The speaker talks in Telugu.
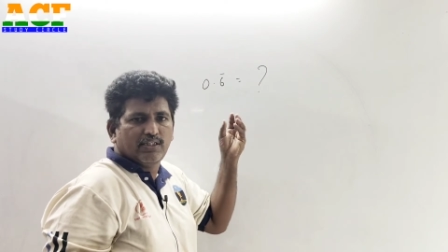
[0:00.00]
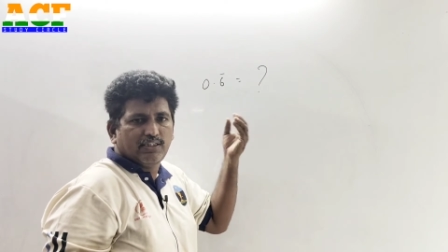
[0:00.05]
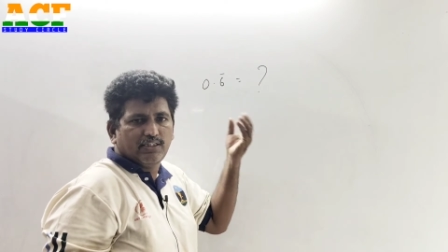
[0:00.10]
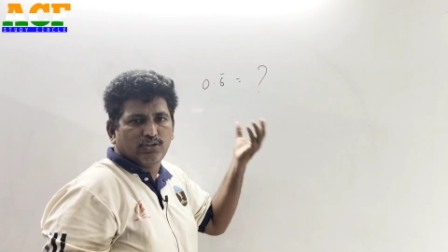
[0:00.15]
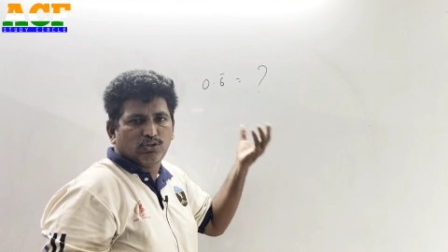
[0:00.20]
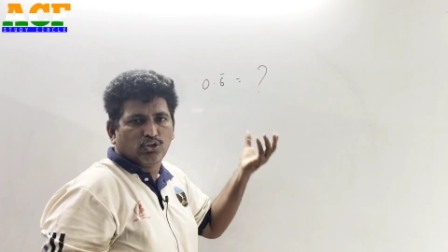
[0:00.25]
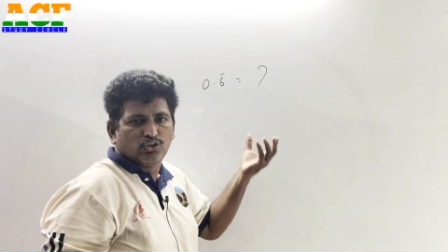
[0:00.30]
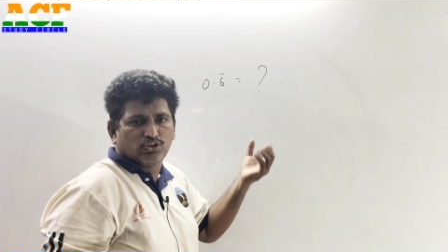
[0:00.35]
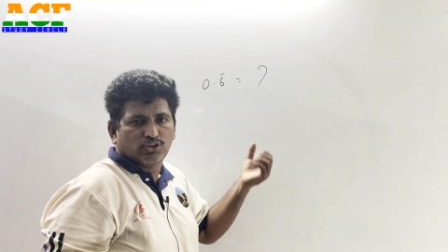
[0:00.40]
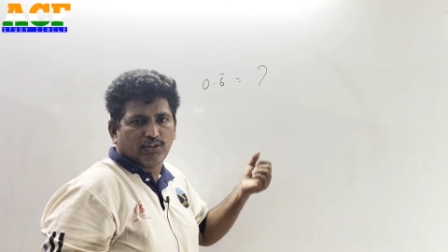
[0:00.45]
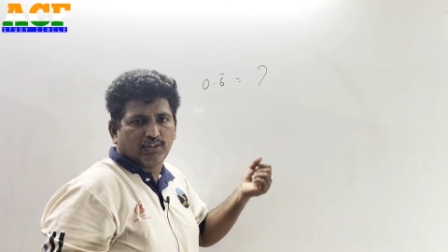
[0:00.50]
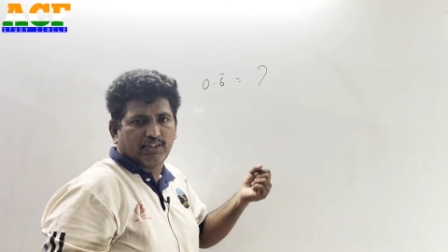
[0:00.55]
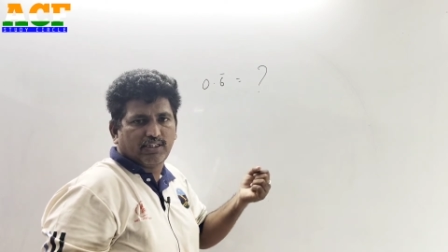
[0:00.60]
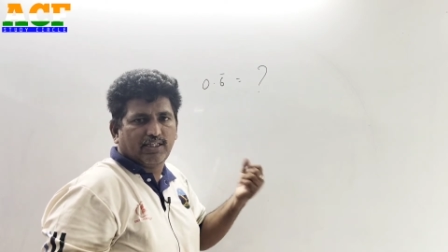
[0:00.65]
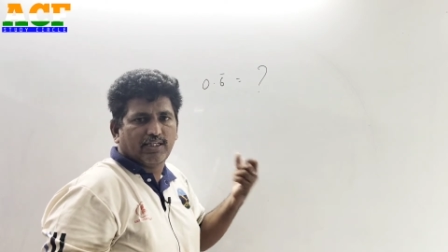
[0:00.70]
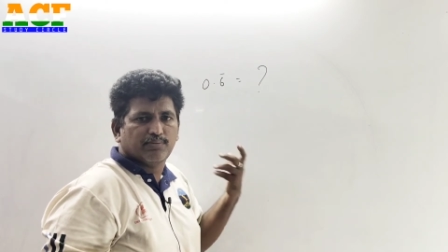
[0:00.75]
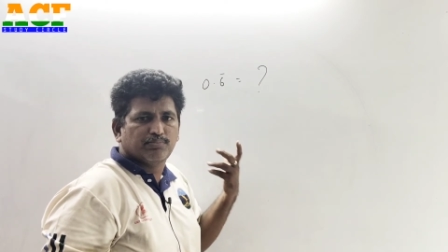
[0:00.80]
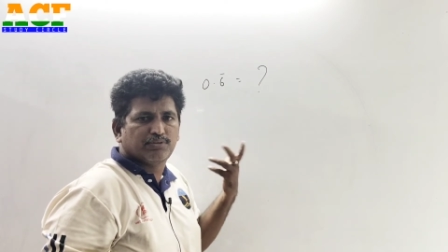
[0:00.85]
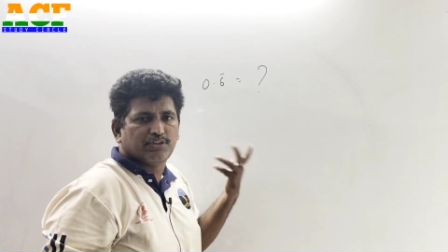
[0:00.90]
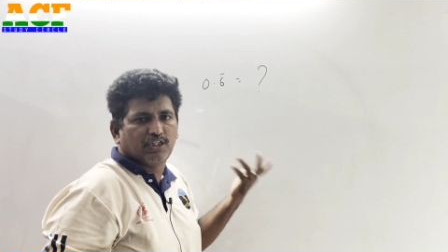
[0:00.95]
ఈ క్వశ్చన్కి
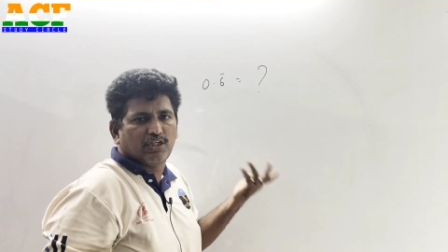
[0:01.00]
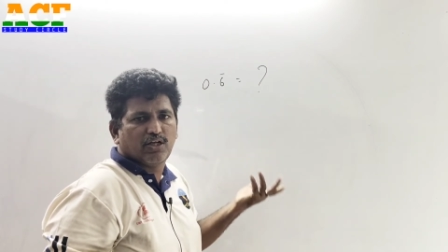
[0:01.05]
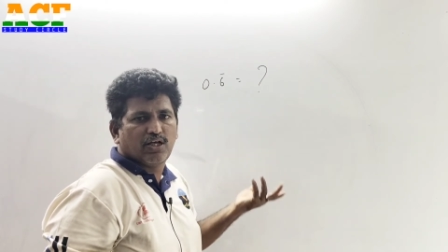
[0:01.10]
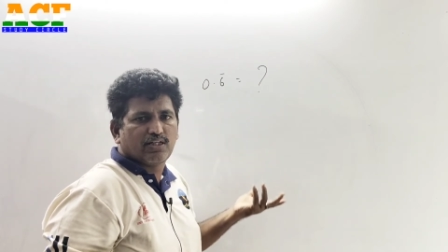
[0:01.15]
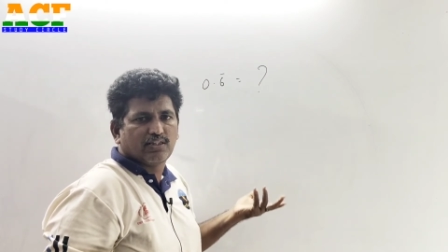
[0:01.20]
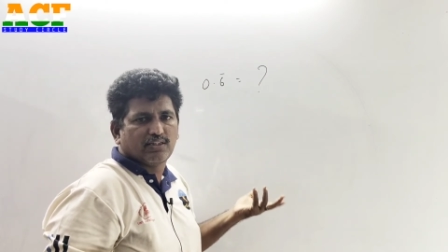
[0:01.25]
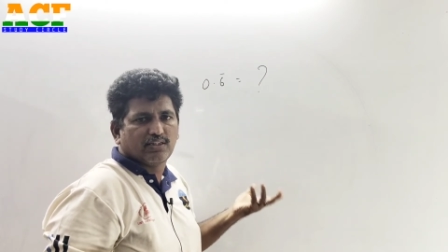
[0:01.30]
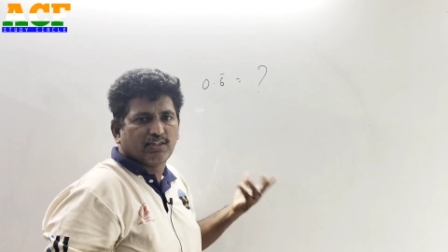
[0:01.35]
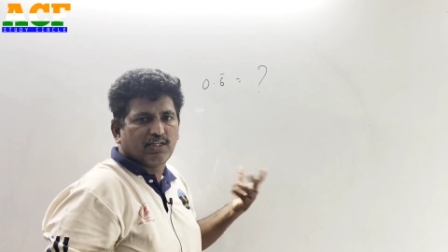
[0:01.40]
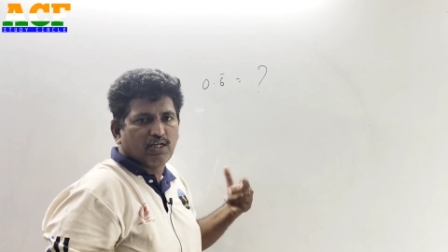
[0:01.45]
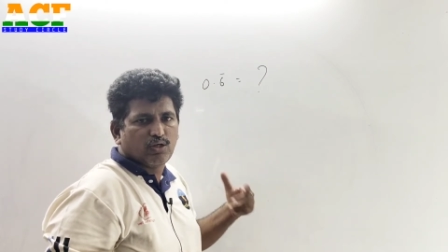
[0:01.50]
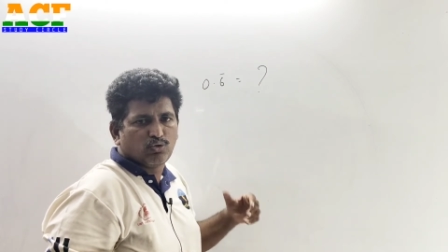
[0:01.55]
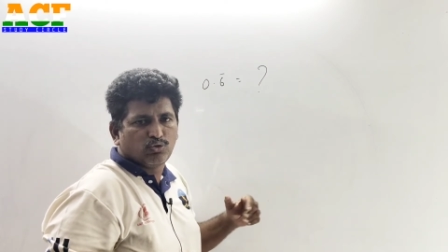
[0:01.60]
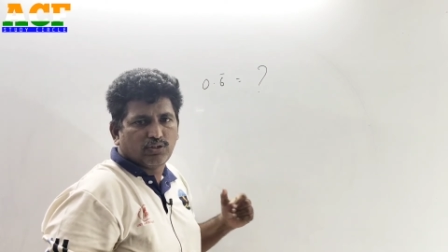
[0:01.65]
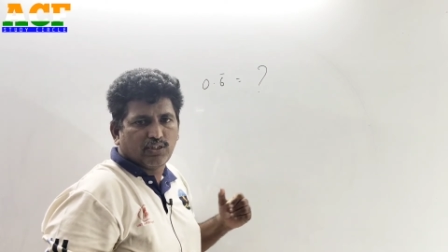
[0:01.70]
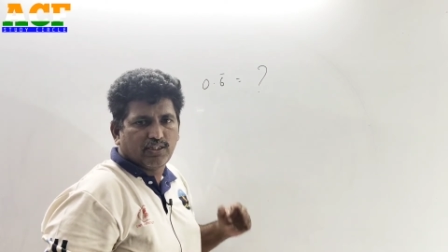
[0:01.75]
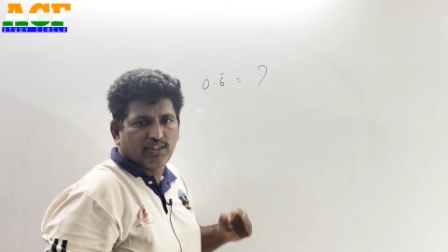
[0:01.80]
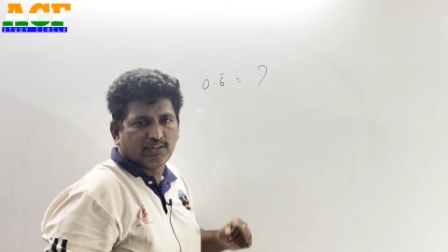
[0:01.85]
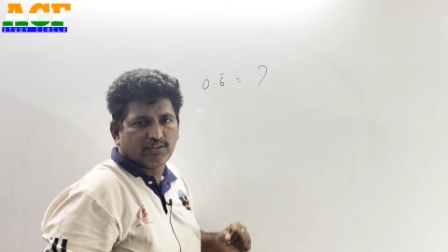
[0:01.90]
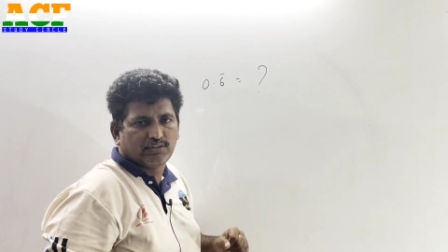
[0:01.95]
ఏం చేయాలో అర్థం కాక
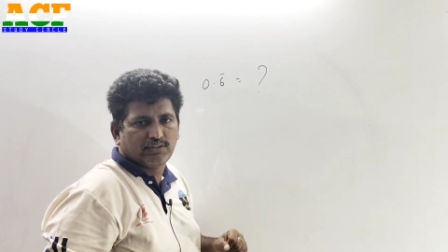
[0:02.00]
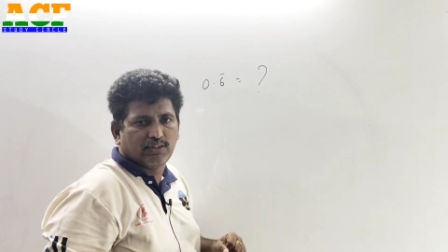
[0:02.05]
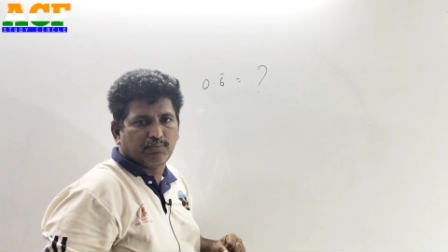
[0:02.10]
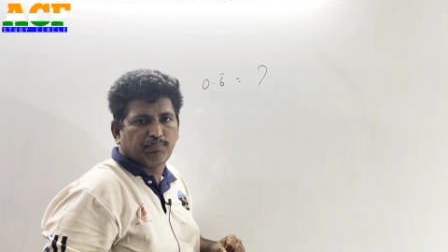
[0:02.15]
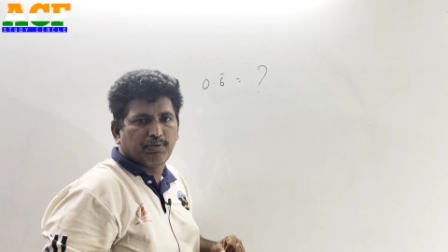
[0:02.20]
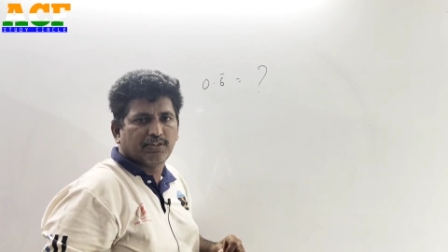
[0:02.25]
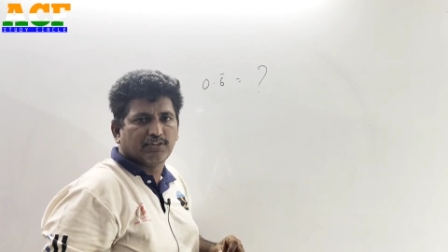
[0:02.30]
వదిలేసే